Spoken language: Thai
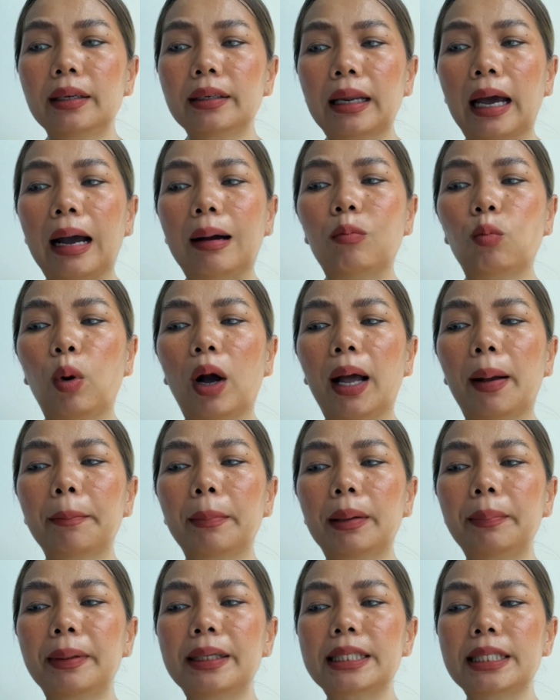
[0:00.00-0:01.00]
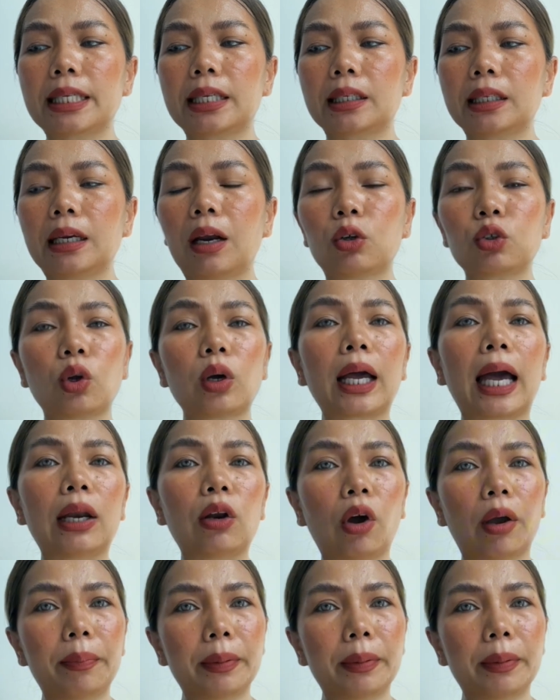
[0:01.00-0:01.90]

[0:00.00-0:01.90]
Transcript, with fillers: ถามว่ามันเป็นสิ่งที่เราต้องการ ร้อย